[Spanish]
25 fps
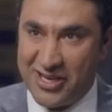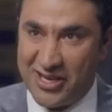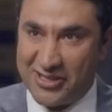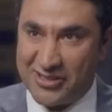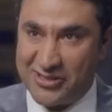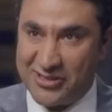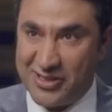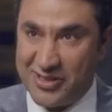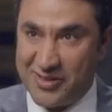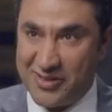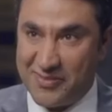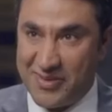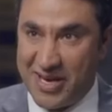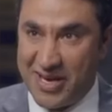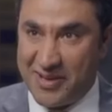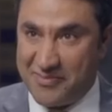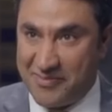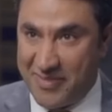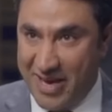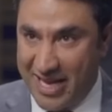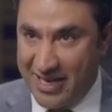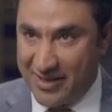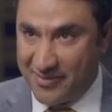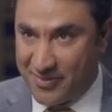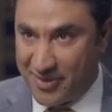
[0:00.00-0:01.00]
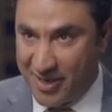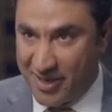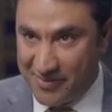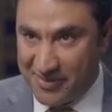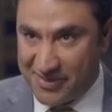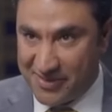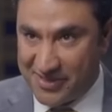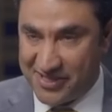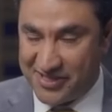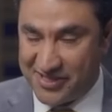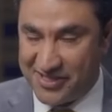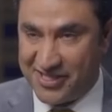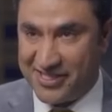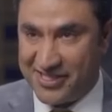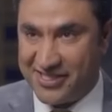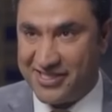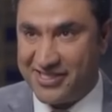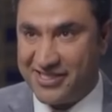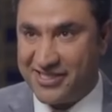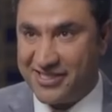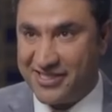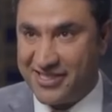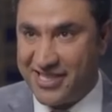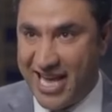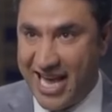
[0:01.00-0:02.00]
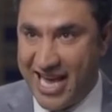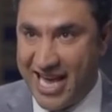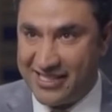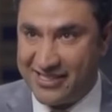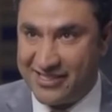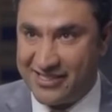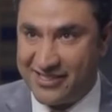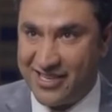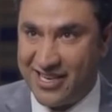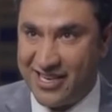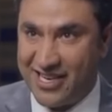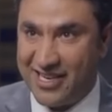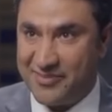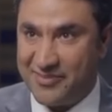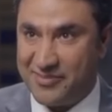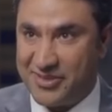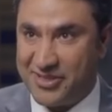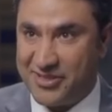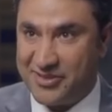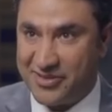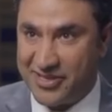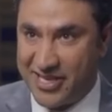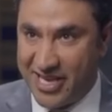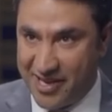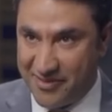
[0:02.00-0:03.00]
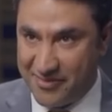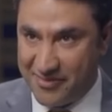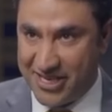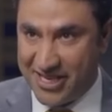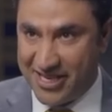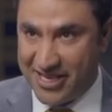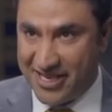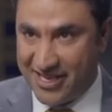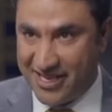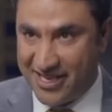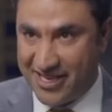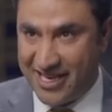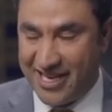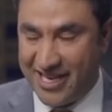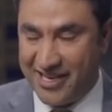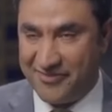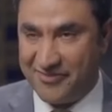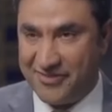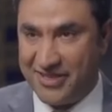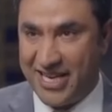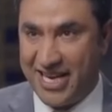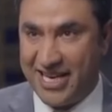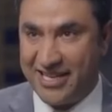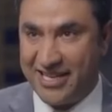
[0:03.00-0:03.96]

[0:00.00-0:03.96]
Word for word: hablar contigo sobre las proposiciones de votación. La última vez que viniste